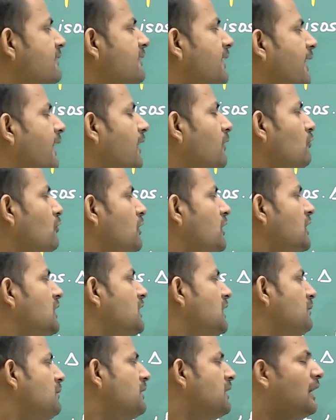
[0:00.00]
है जो इधर
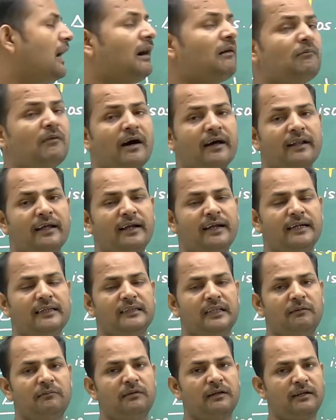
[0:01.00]
भी काम आ रहा है इधर
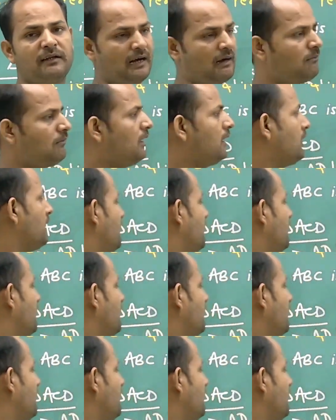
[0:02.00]
भी काम आ रहा है